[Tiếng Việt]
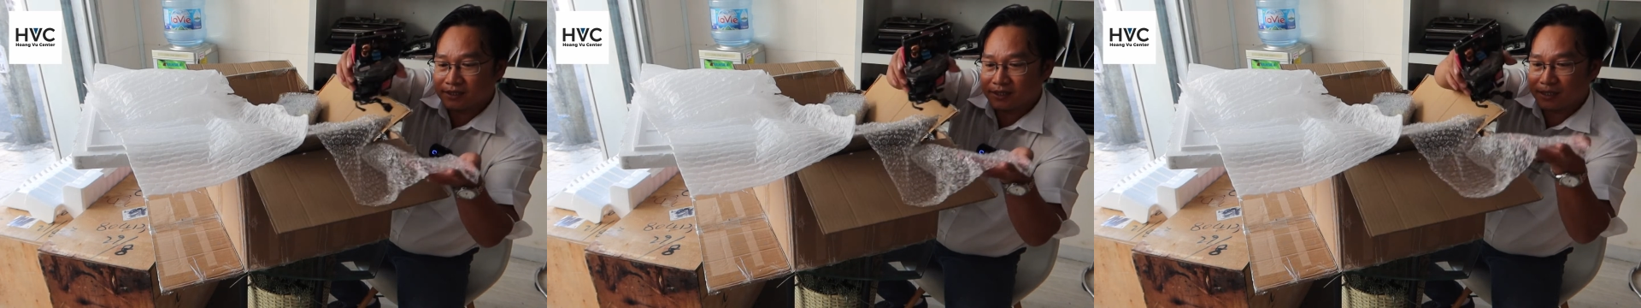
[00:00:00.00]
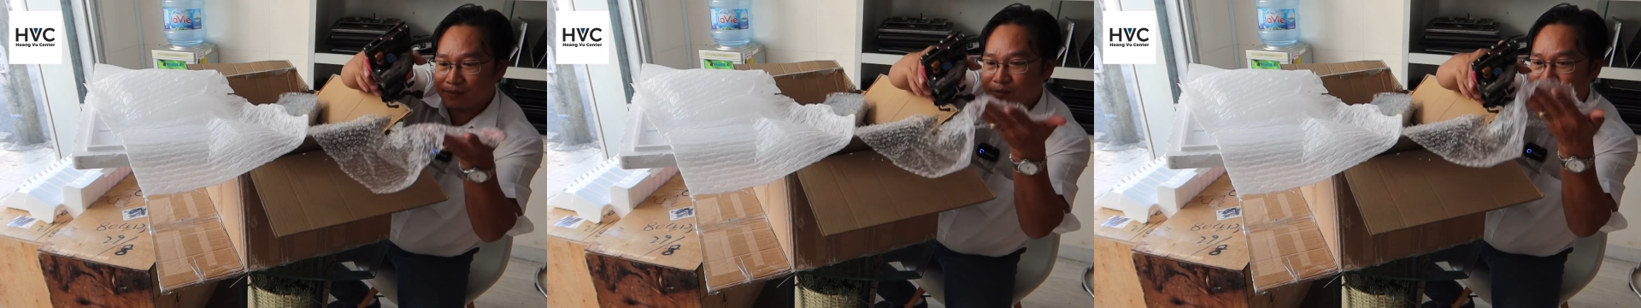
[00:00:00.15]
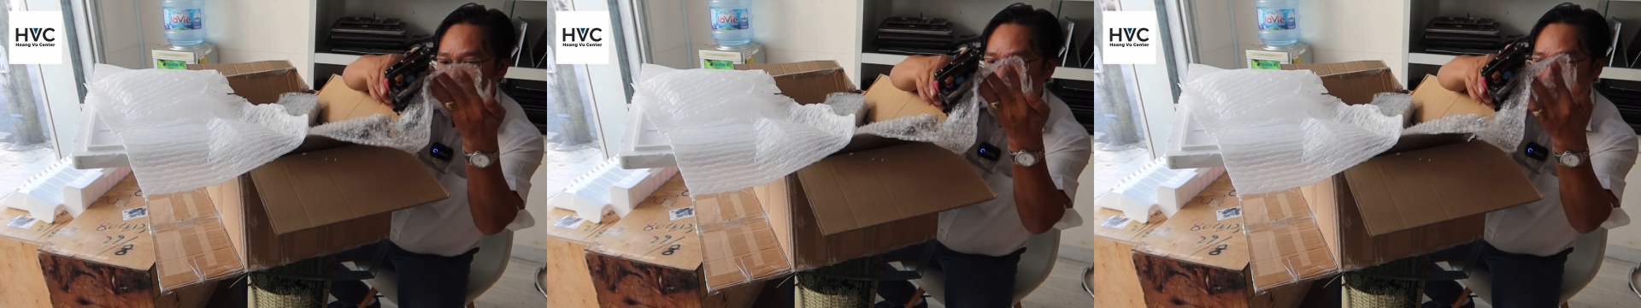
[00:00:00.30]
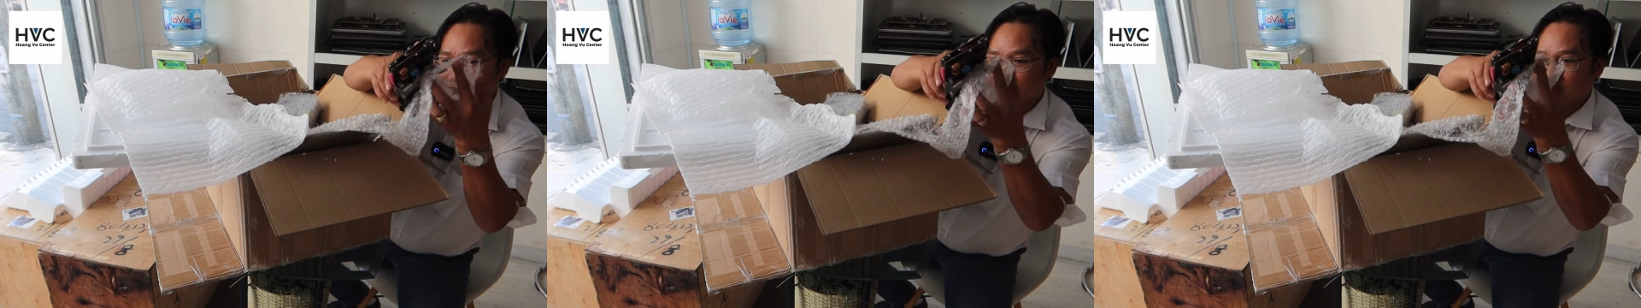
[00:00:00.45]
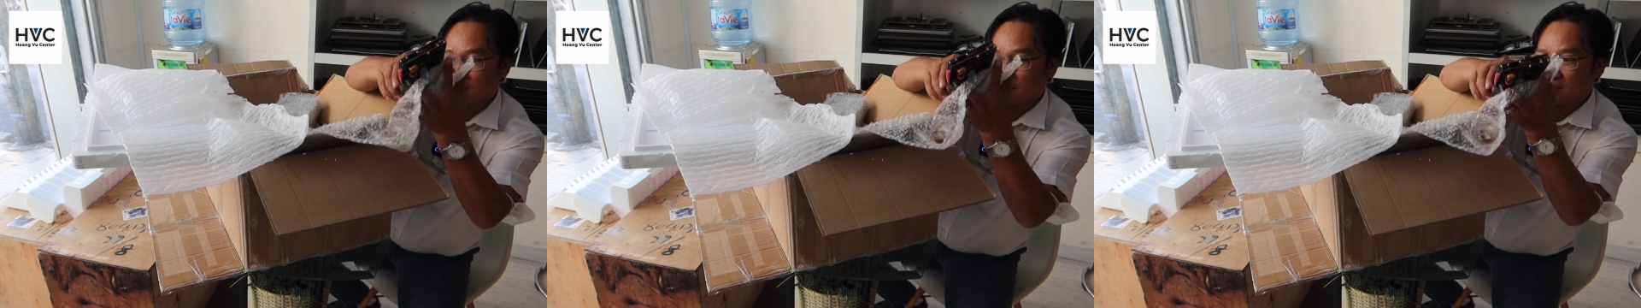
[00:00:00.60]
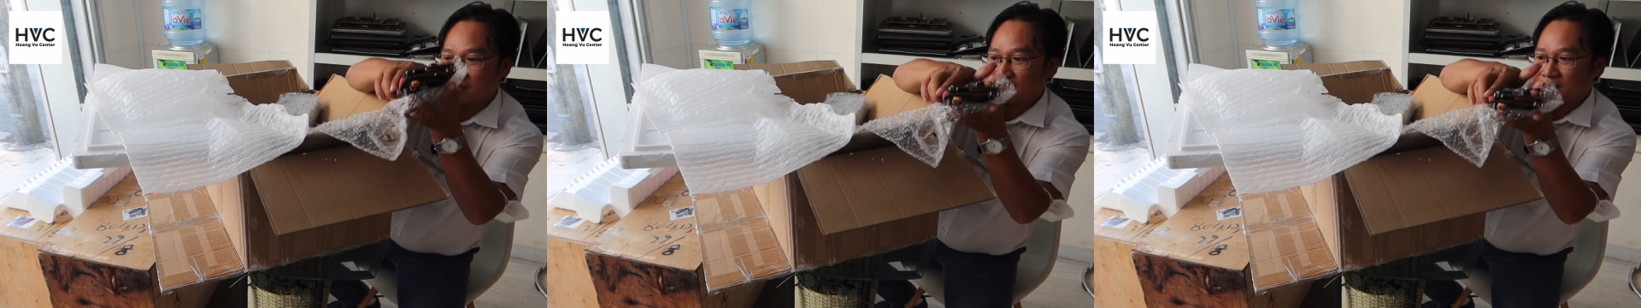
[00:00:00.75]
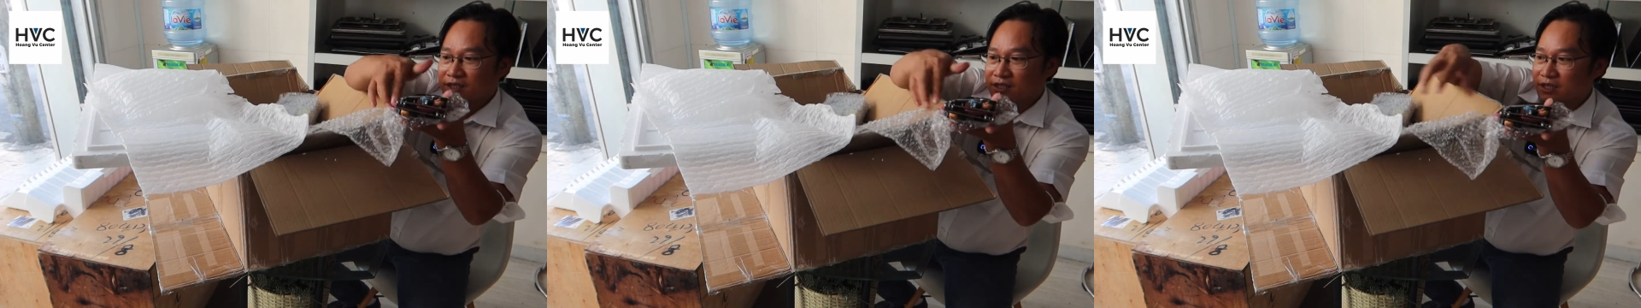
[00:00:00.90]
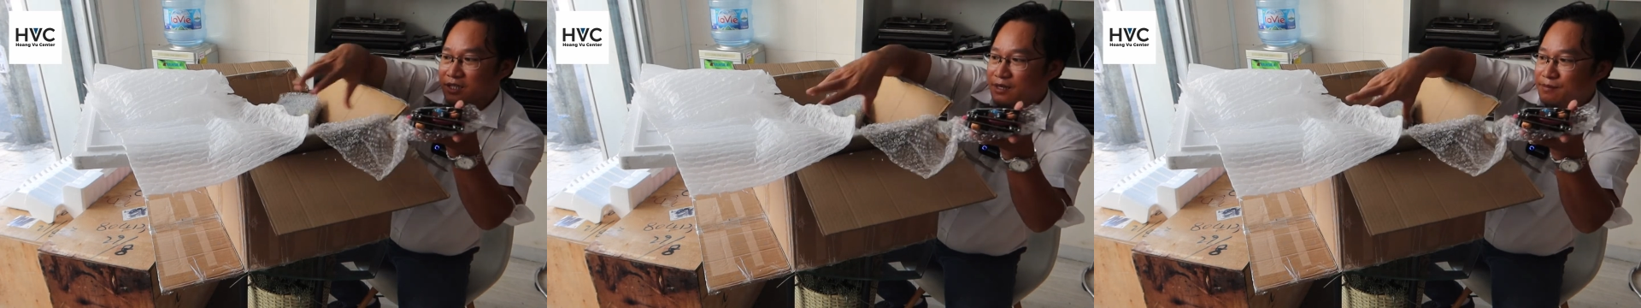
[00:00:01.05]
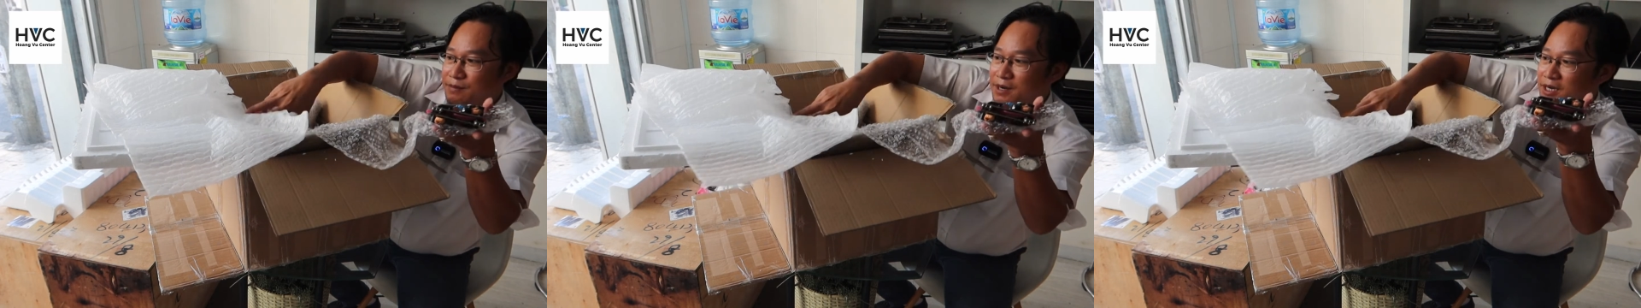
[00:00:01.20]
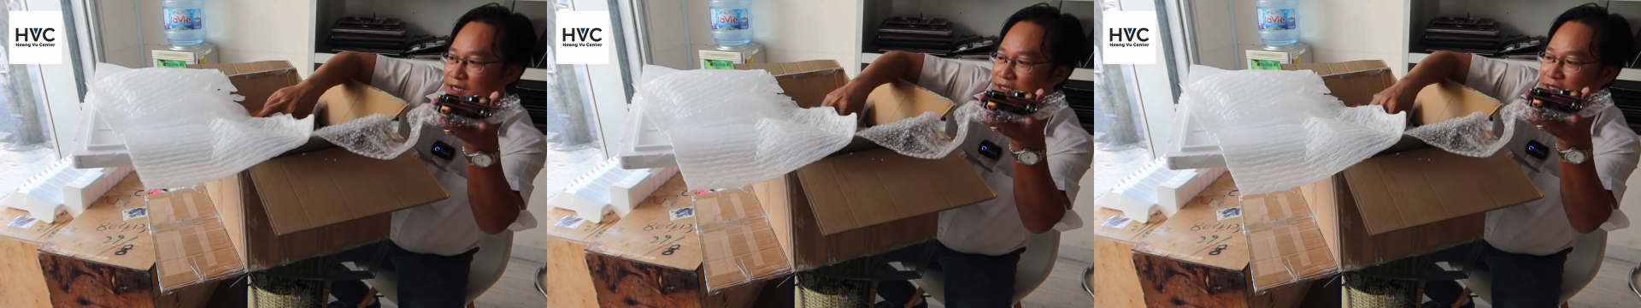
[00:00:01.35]
Đây mọi người đây, đây
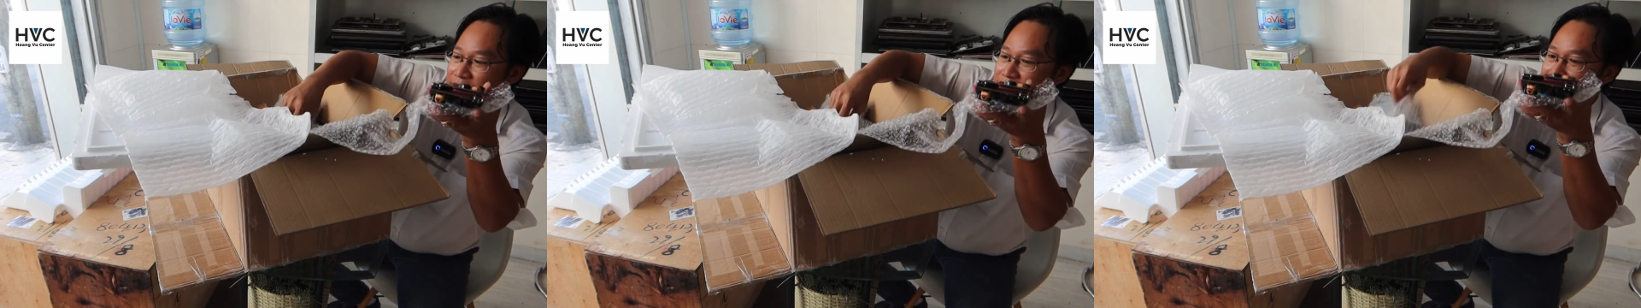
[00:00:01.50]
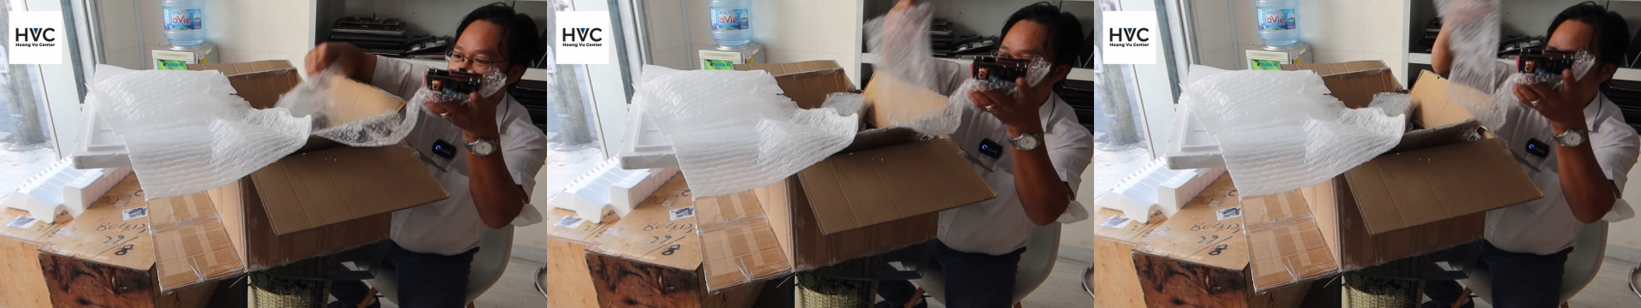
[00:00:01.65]
mới đó.